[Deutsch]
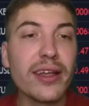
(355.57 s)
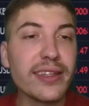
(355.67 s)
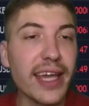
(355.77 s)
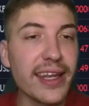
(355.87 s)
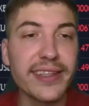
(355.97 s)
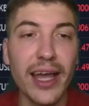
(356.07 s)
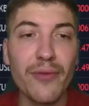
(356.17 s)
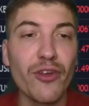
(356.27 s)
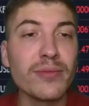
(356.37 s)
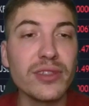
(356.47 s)
Daily
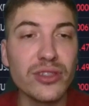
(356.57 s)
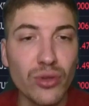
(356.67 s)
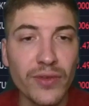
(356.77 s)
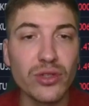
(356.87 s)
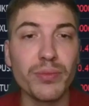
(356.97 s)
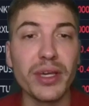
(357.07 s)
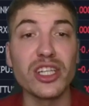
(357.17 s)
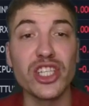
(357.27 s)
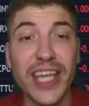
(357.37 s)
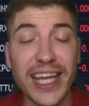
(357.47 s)
Timeframe sowieso
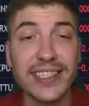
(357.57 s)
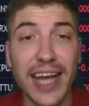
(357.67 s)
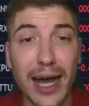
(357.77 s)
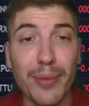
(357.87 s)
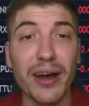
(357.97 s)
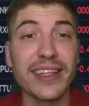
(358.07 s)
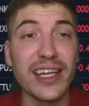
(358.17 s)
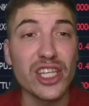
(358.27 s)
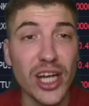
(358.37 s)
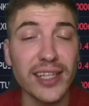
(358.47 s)
bierisch. Jetzt aber, der
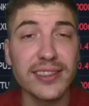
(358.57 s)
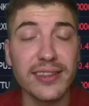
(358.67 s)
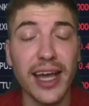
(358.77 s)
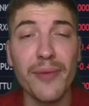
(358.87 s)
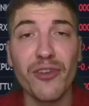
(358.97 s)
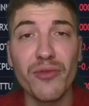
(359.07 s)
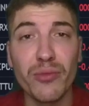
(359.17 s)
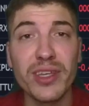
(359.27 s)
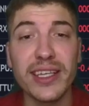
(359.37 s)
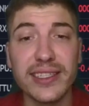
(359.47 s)
entscheidendste Timeframe für
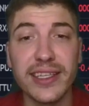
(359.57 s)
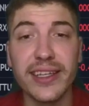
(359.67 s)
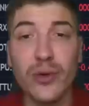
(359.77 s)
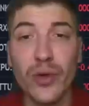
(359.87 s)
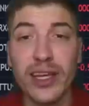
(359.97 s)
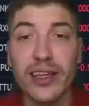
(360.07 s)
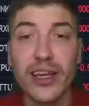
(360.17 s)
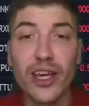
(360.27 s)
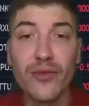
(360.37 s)
mich ist hier der Weekly.